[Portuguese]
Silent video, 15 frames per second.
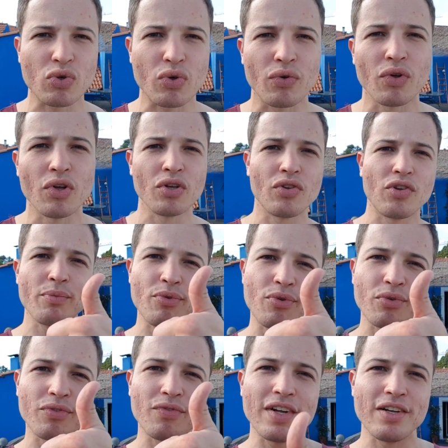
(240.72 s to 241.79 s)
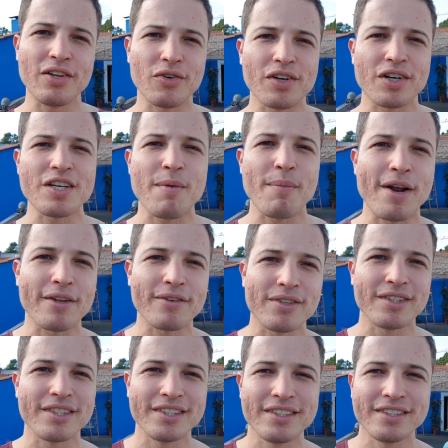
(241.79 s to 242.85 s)
sonho. Tamo junto. Valeu. Grande
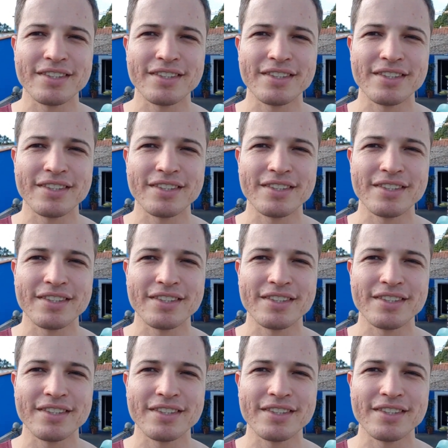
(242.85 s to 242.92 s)
abraço.